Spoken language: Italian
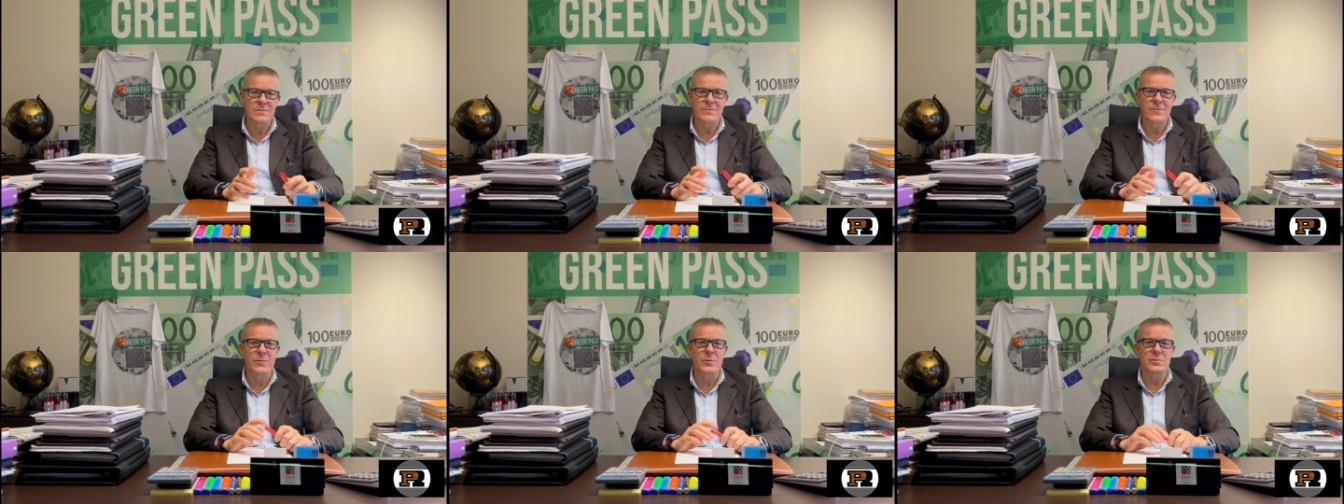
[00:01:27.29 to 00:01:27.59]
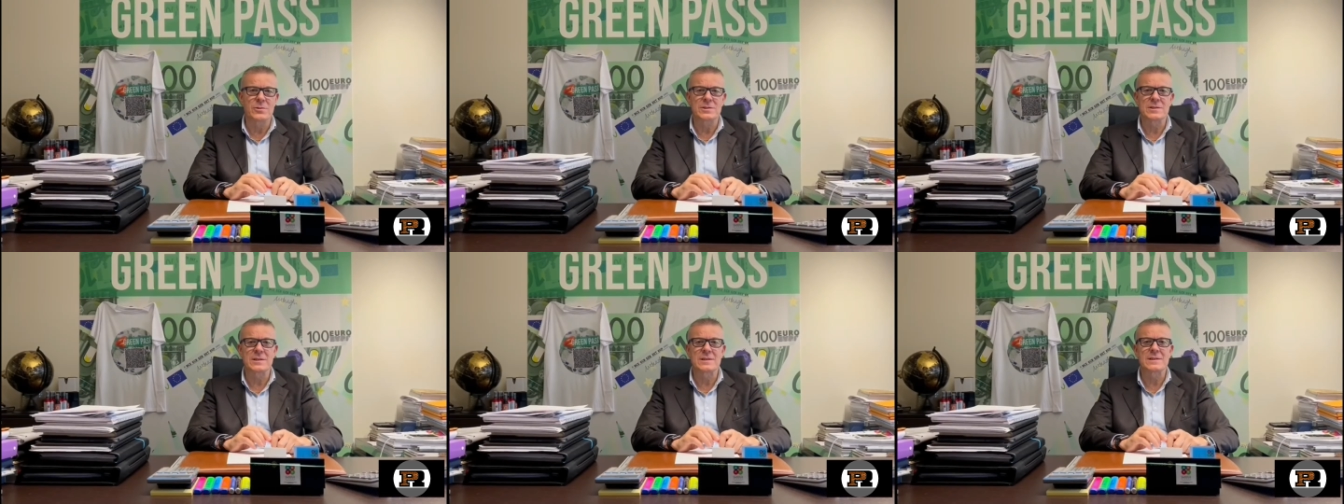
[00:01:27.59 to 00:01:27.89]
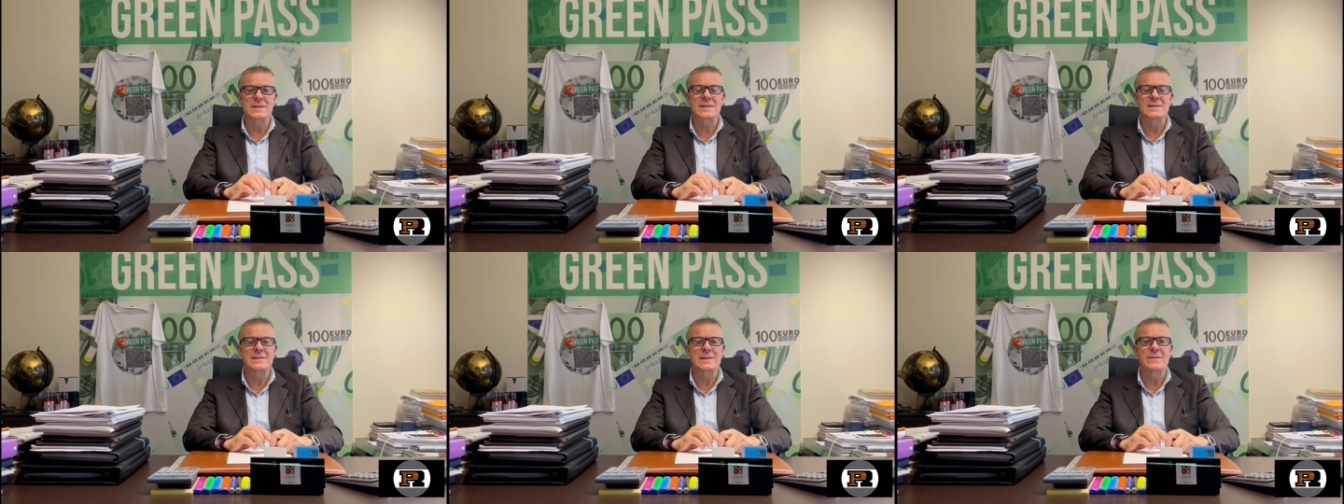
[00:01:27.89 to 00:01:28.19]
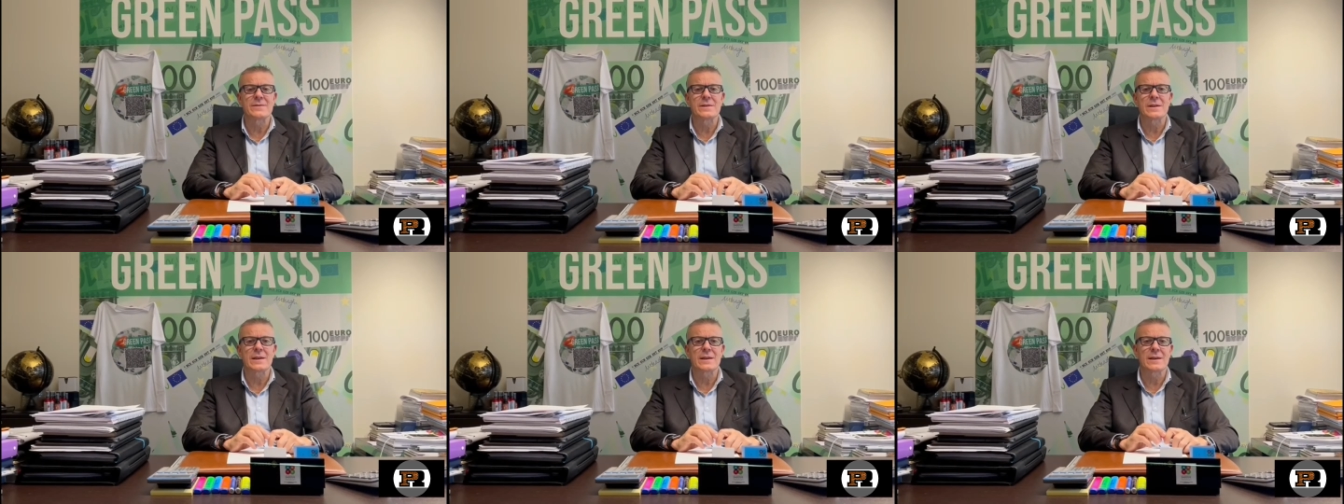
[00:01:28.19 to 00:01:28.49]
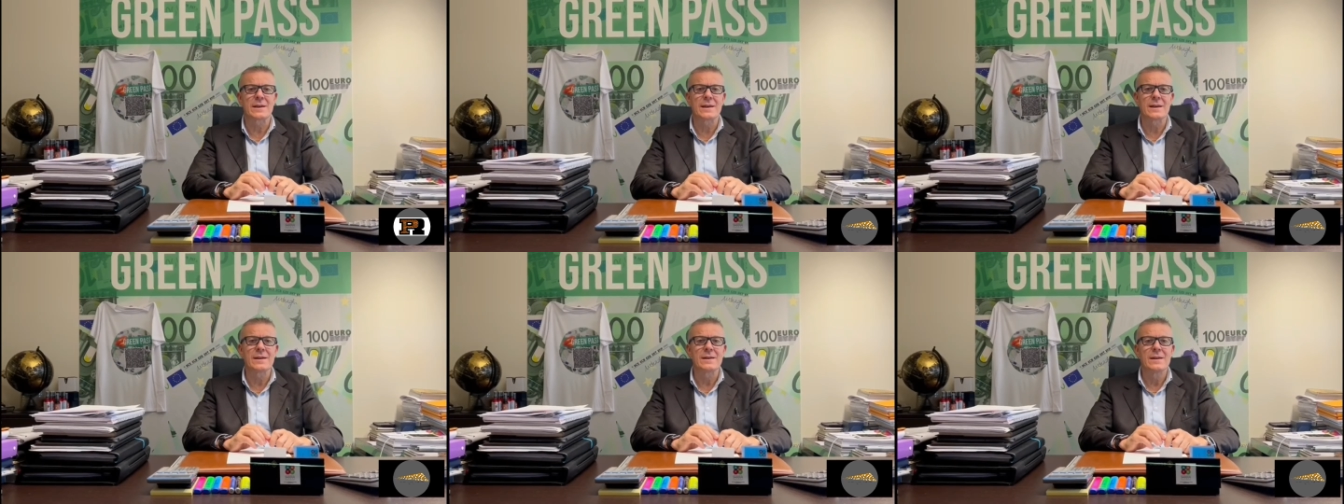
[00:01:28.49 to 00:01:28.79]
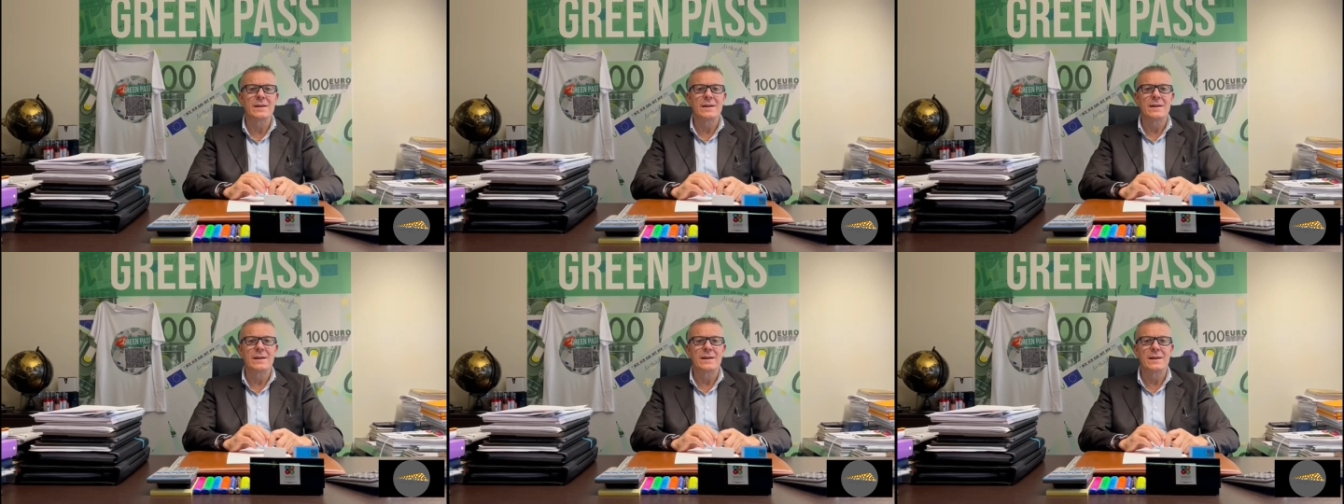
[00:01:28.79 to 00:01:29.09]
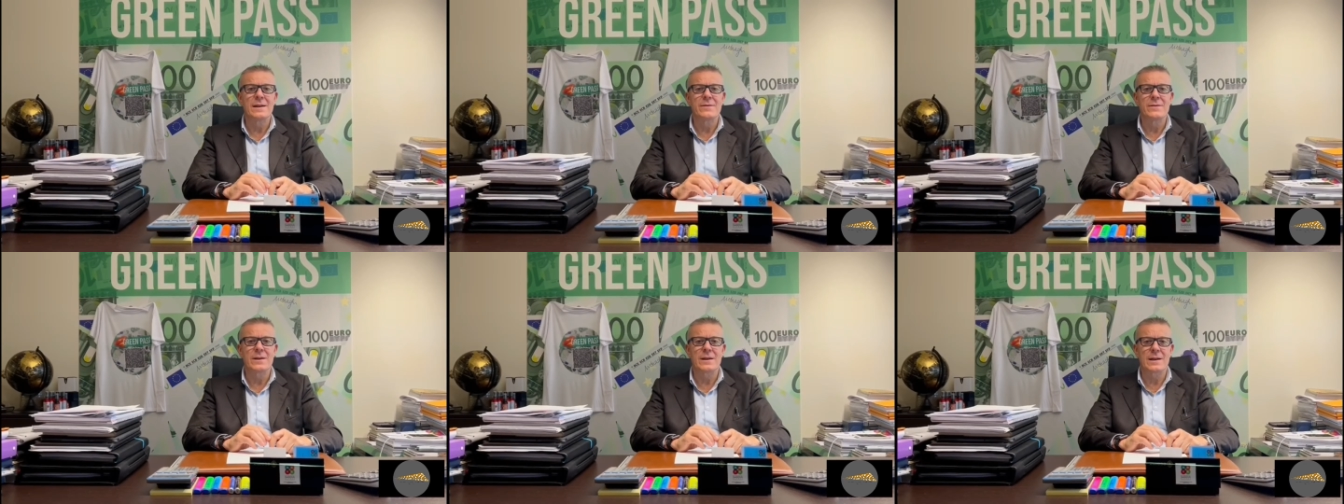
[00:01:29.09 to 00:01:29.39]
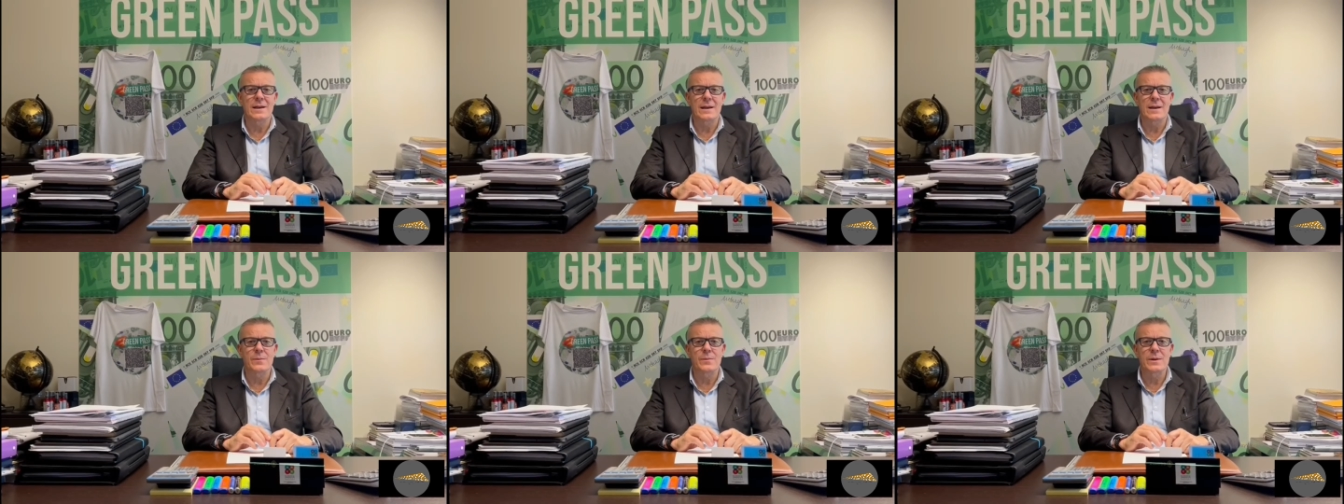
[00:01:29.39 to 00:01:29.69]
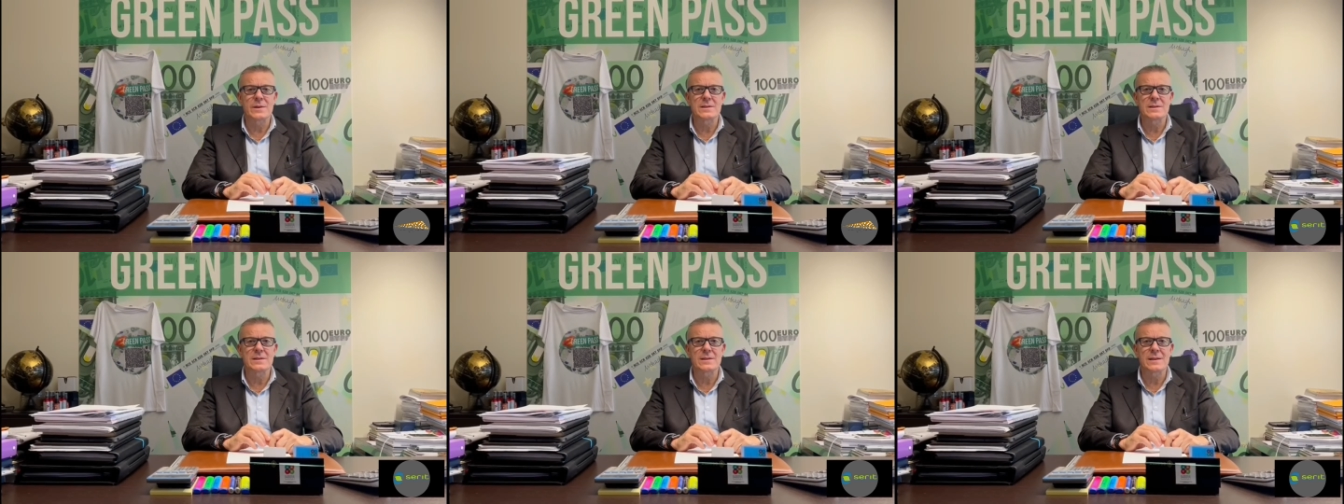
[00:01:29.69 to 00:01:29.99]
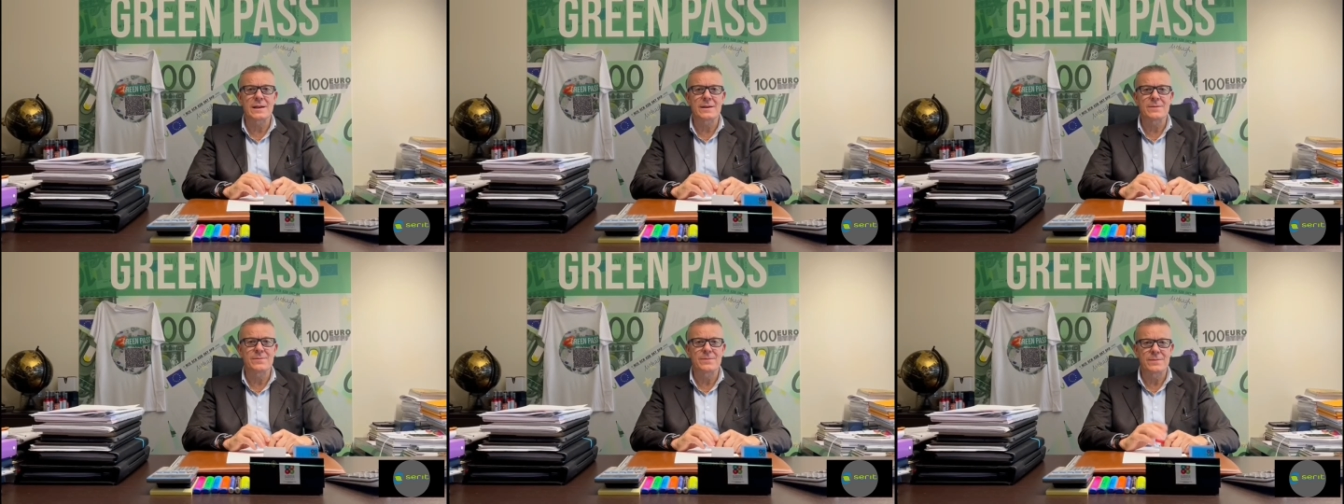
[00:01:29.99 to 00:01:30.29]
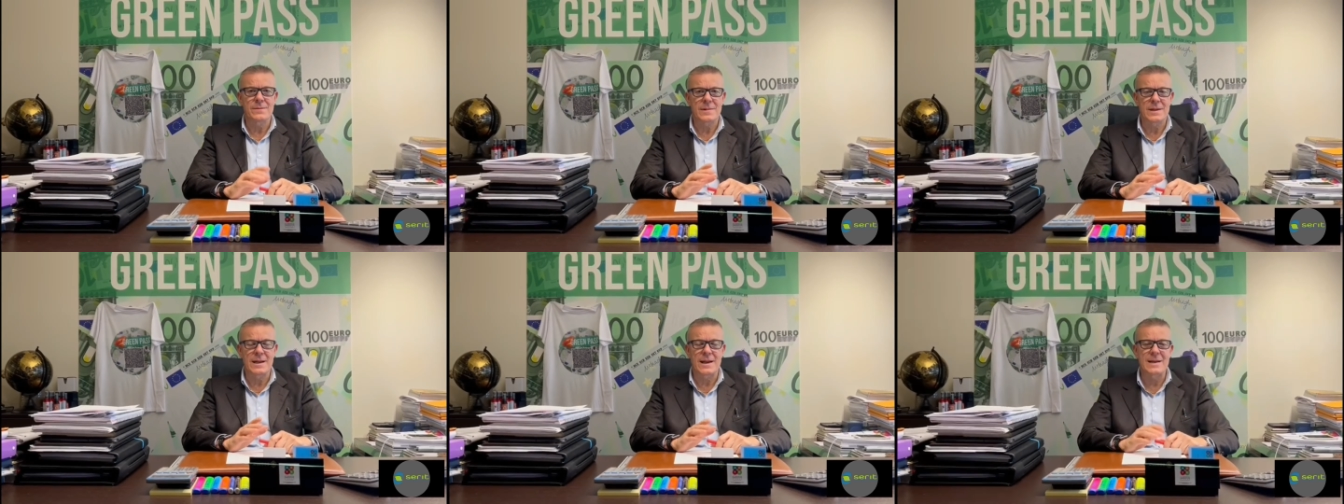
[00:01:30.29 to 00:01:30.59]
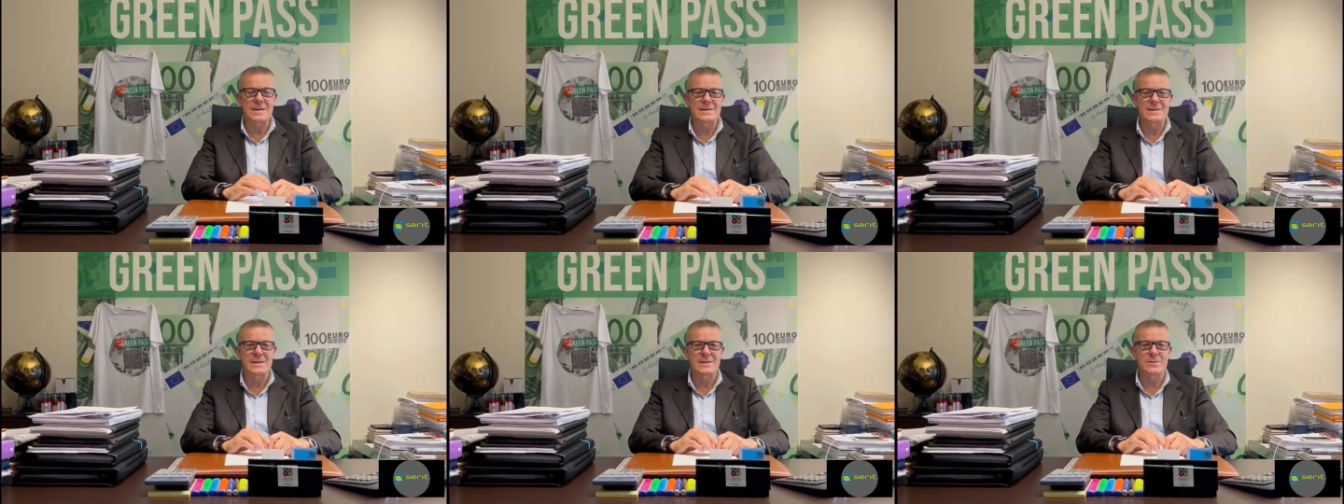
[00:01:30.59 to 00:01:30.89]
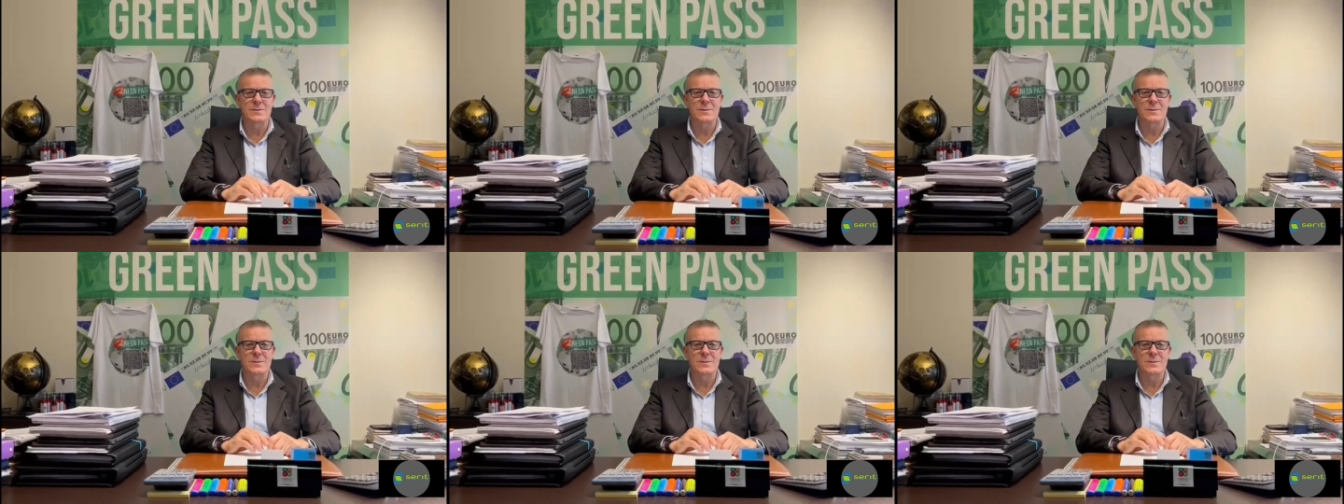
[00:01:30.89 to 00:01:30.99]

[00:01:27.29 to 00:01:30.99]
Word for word: forse senza averne le vere capacità. Grazie, a